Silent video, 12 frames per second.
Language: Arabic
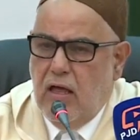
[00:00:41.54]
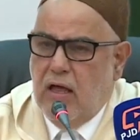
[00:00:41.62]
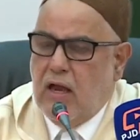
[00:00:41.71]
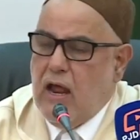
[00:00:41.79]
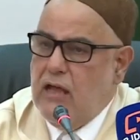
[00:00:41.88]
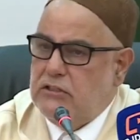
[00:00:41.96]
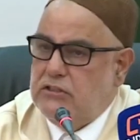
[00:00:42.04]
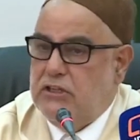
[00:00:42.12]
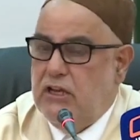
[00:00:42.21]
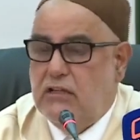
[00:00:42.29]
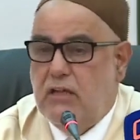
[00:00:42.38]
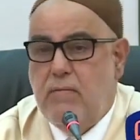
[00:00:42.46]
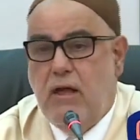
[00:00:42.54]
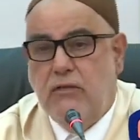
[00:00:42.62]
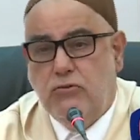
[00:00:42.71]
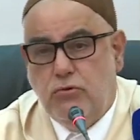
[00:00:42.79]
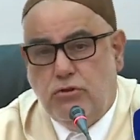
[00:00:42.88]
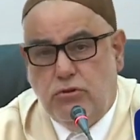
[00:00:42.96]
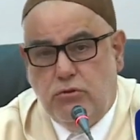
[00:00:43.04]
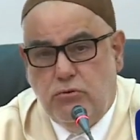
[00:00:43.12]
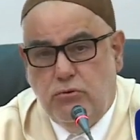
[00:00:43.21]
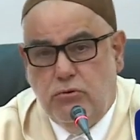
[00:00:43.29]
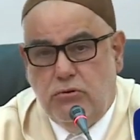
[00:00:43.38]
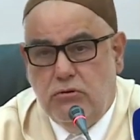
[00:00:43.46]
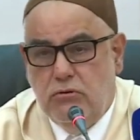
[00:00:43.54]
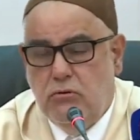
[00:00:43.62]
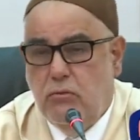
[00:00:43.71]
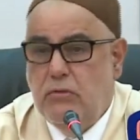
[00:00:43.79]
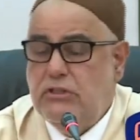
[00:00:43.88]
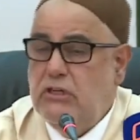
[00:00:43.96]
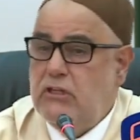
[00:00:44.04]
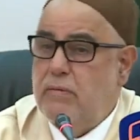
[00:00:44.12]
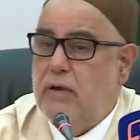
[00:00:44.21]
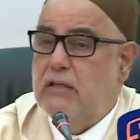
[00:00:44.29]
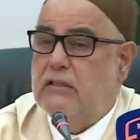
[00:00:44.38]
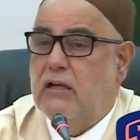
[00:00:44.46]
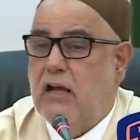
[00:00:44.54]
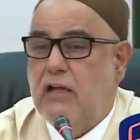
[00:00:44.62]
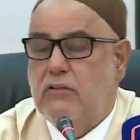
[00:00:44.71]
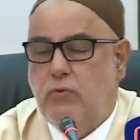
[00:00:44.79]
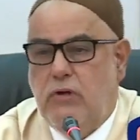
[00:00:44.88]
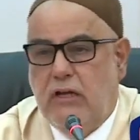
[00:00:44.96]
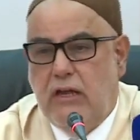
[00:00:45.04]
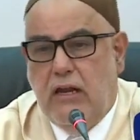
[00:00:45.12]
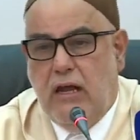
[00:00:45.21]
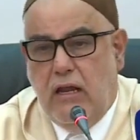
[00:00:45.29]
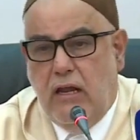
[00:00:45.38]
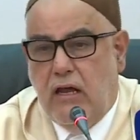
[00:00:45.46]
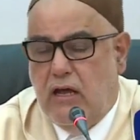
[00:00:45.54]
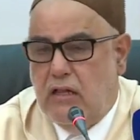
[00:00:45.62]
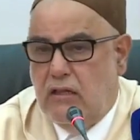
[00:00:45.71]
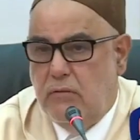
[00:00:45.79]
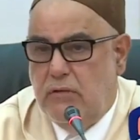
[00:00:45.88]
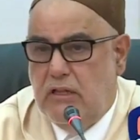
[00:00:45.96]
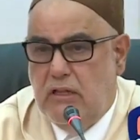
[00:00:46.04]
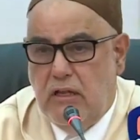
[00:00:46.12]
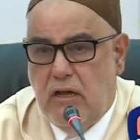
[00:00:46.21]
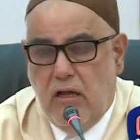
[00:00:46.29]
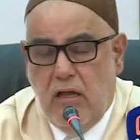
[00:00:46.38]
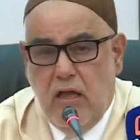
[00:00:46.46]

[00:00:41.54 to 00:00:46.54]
راه هذا الشيء هذا ما عندوش حدود وماشي دابا غتولي غير العلاقات المثليه